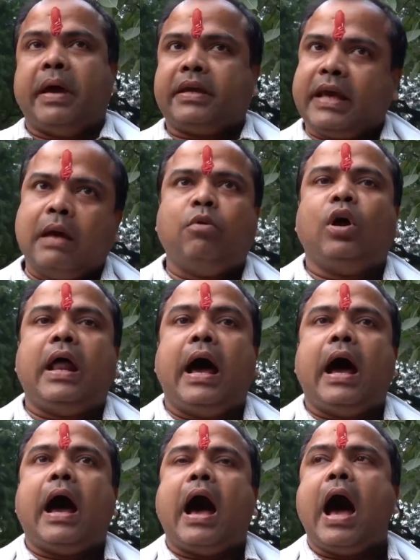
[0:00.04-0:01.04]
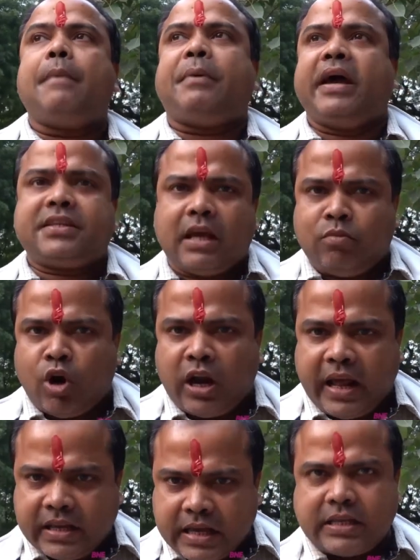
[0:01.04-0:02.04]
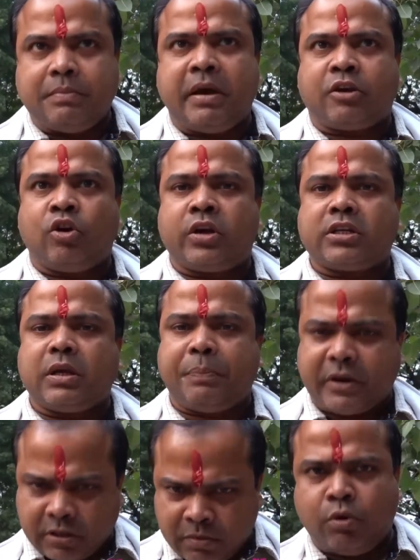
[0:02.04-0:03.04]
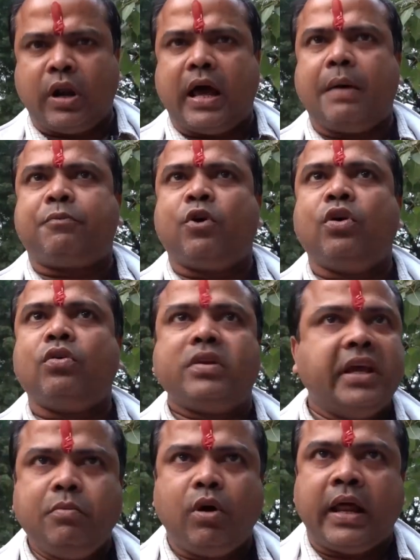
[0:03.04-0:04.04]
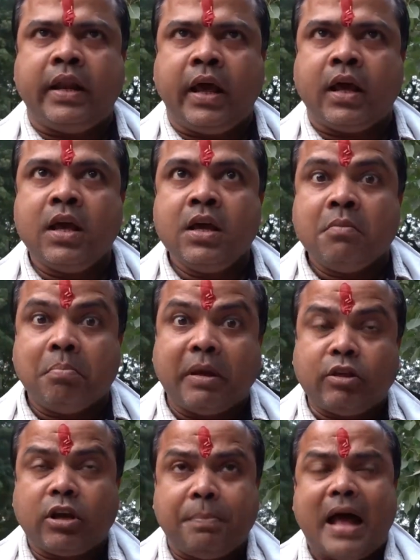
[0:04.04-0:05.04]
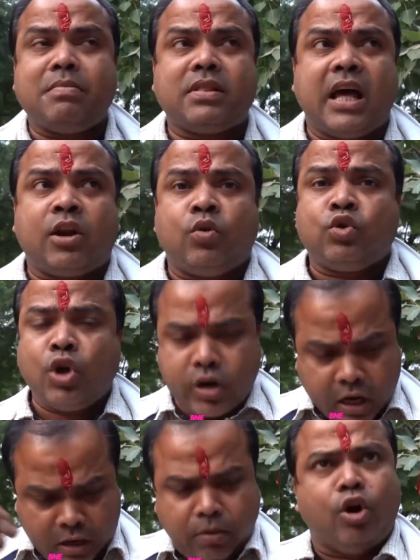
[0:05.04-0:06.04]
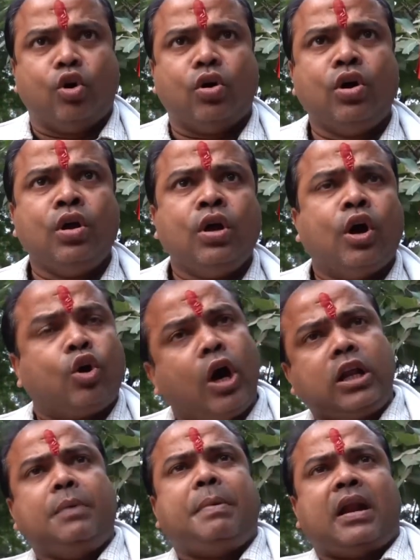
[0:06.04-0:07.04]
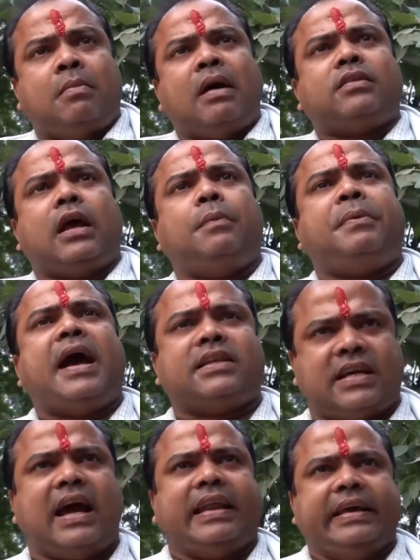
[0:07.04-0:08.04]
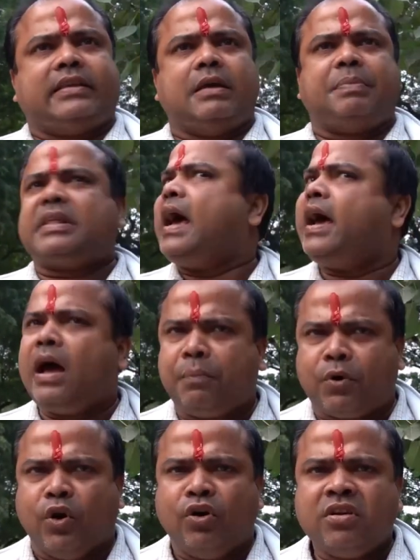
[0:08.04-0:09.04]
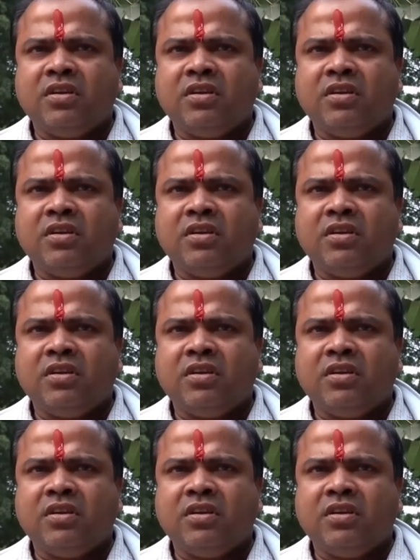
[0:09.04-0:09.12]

मैं क्या बोला आप ऐसे बोल रहे जैसे मैं कांग्रेस के पक्ष में बोला आपको नहीं बोला ना मैं तो एक बात बता रहा हूँ जो गरीब लोग रोटी पर नमक तेल प्याज खा रहे थे पता है आपको